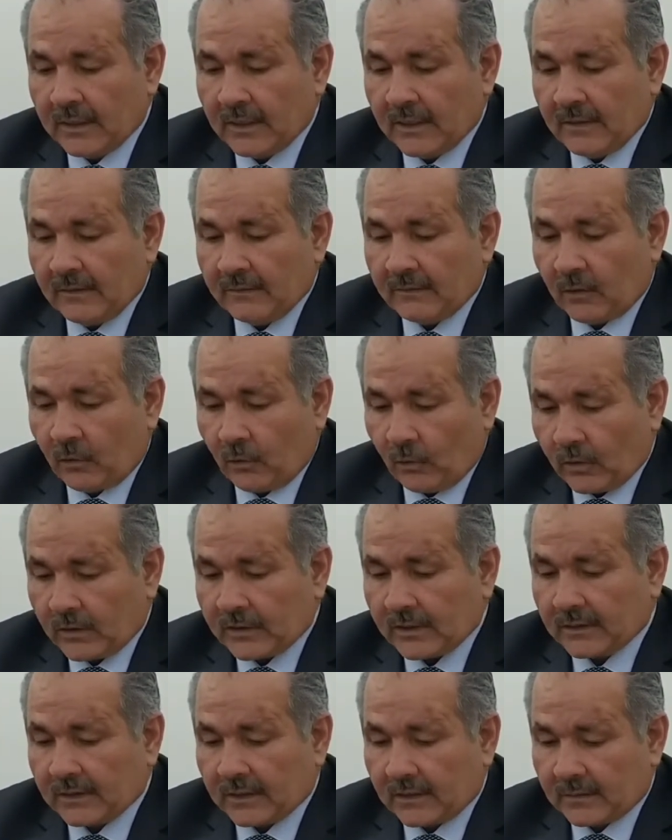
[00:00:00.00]
Ve o
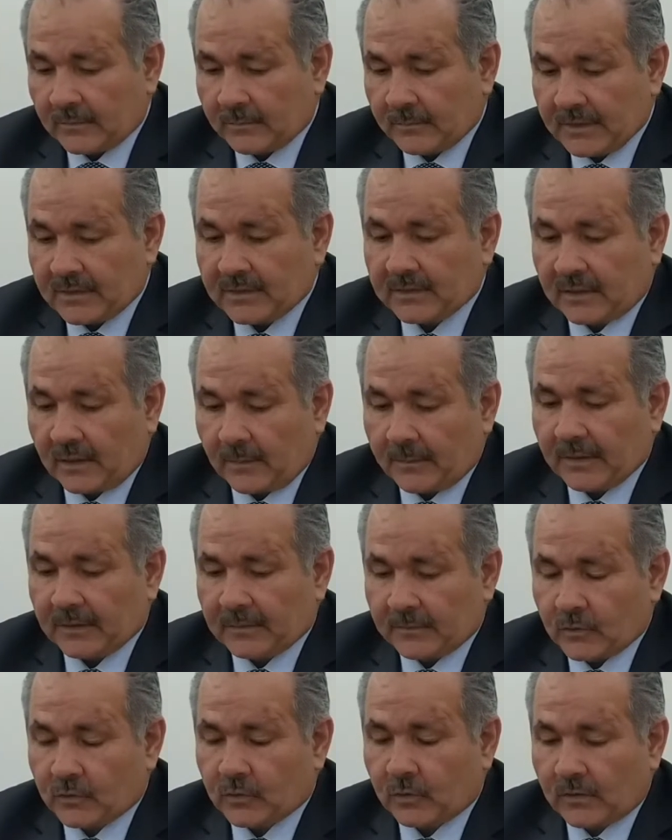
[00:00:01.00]
kanalı biz kapatmış
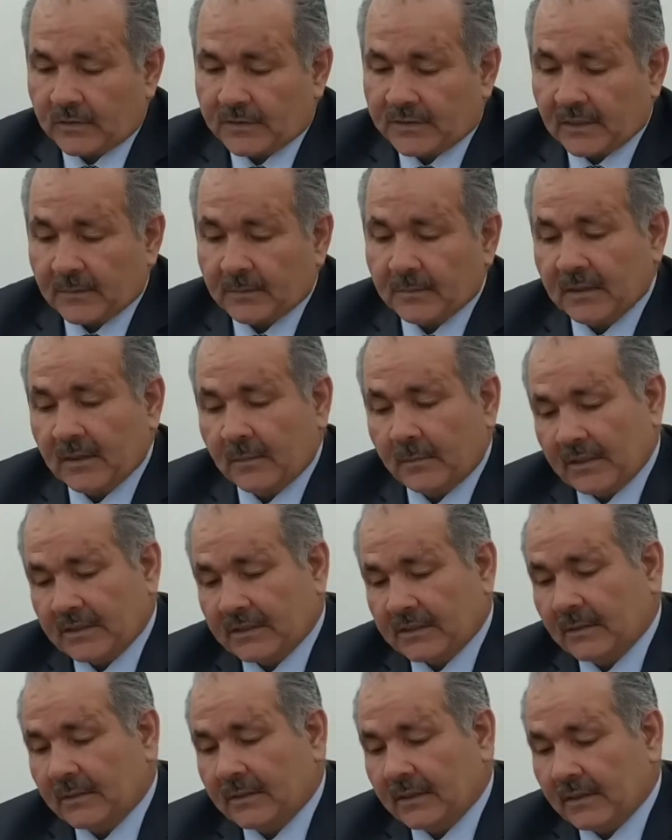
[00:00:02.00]
olsak bile başka
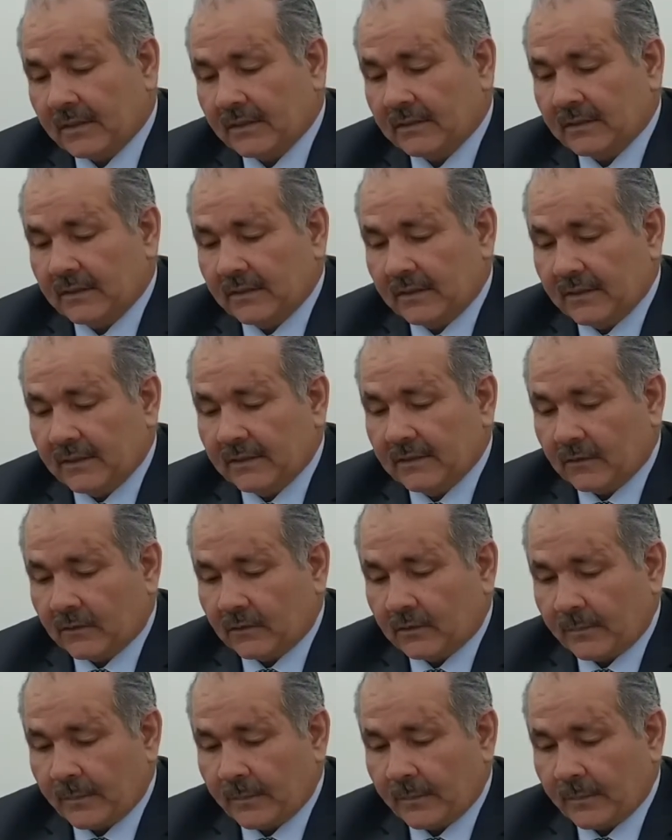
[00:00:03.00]
kanaldan gene giriyor.